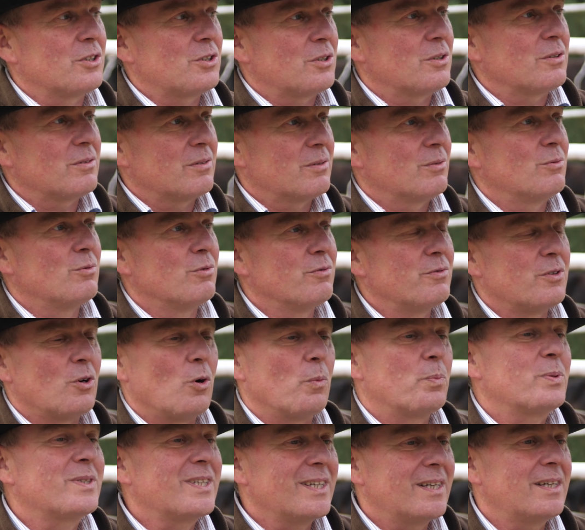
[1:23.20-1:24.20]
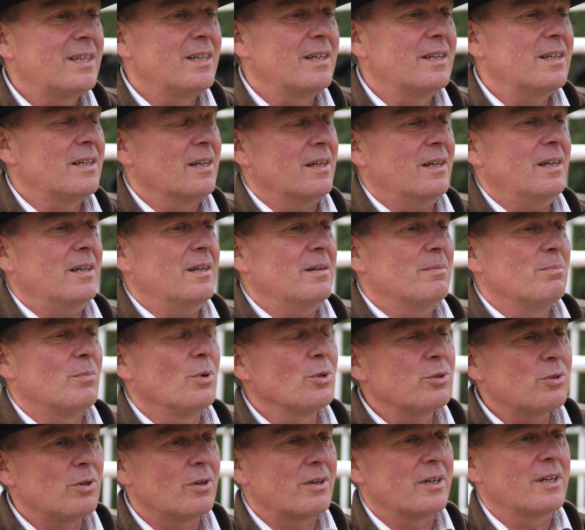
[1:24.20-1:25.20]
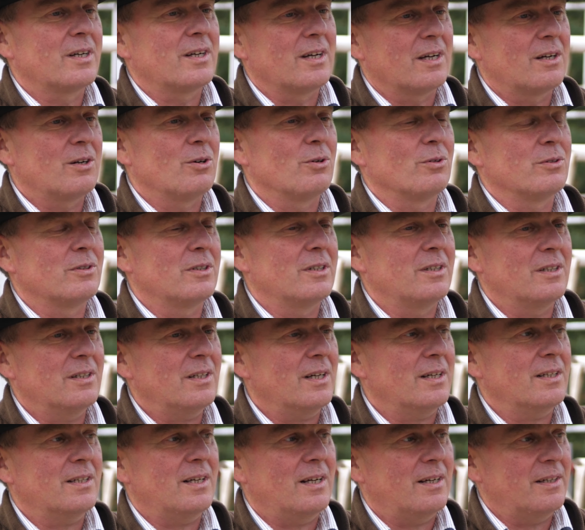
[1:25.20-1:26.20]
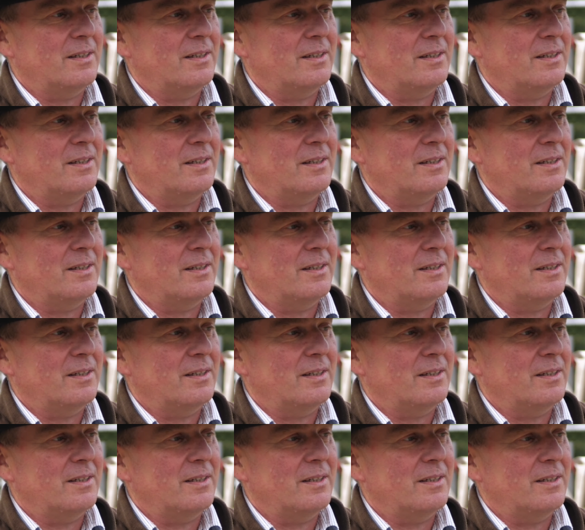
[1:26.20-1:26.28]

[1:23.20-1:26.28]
też głównie o psychikę, motorykę koni i tak